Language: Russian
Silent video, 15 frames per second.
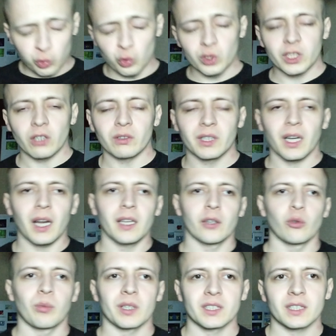уже вот
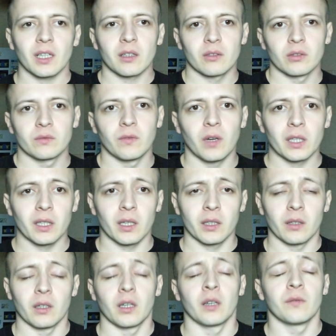реально ну, проскакивает вот,
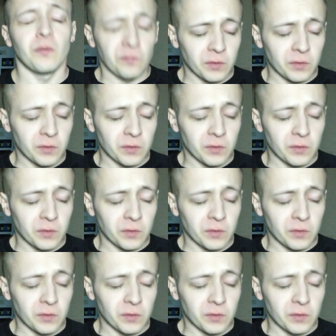э,